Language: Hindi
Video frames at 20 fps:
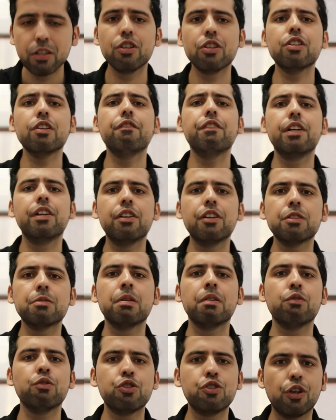जैसे विंटर्स
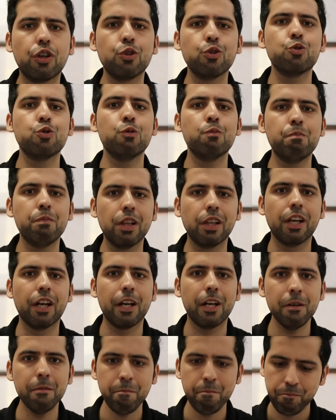में वो चिकन सूप मिलता
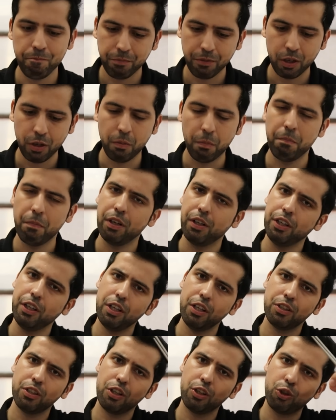है ना
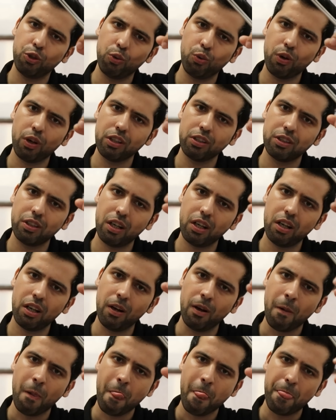बढ़िया सा थोड़ा सा
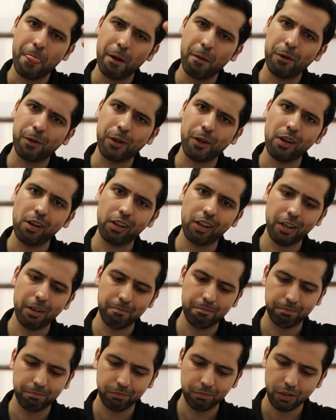नमक डाल के
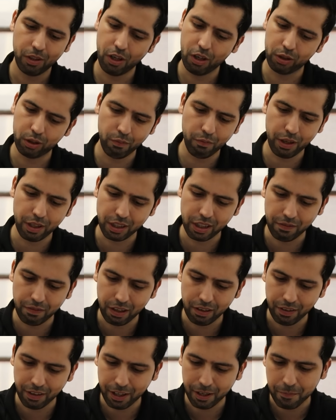एकदम वैसा ही
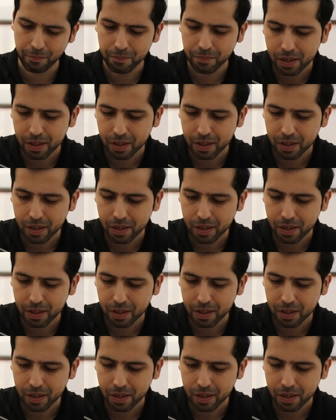फ्लेवर है